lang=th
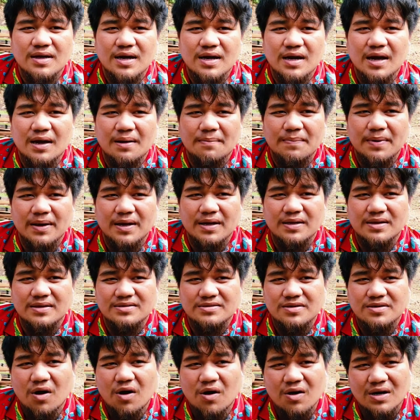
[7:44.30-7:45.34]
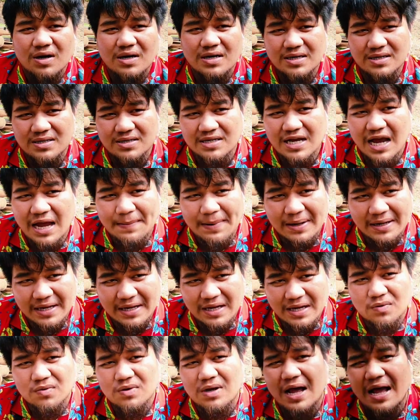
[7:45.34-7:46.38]
อ่าเป็นช่องคืนค่ายบางอี
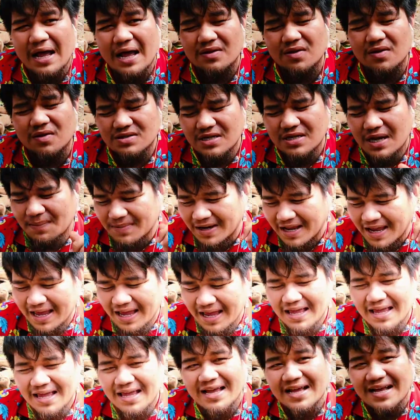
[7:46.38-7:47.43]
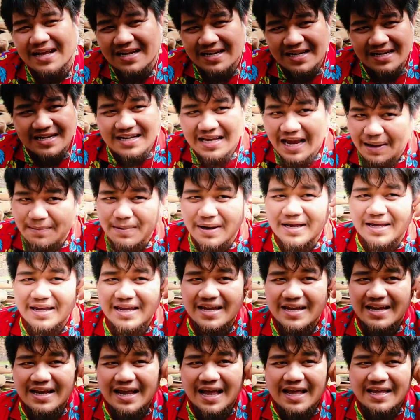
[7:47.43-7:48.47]
ลูกค้าต้องจำนะ คืนค่ายบางอี
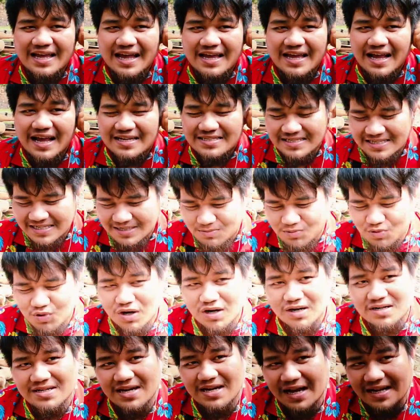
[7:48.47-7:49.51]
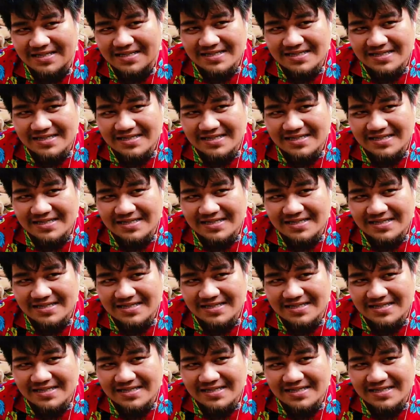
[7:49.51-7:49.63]
นะถ้าอยากซื้อบ่วงอยาก